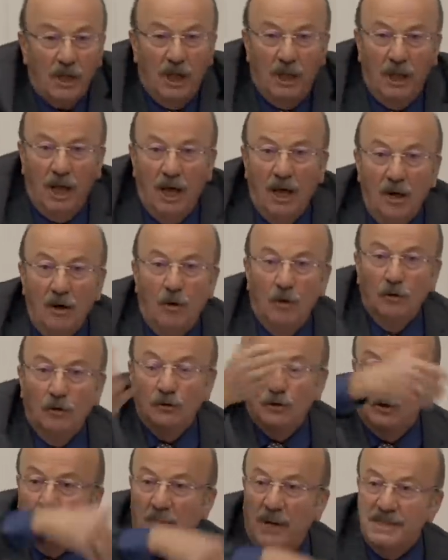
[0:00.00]
inşallah
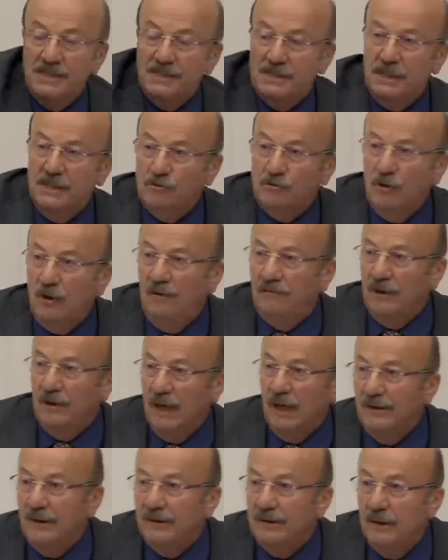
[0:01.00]
14 Mayıs'tan sonra
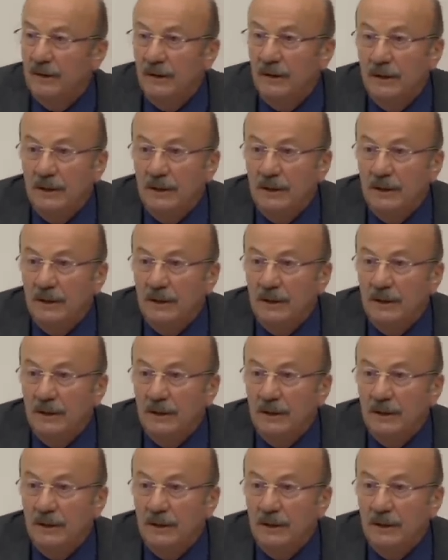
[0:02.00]
filan dedi.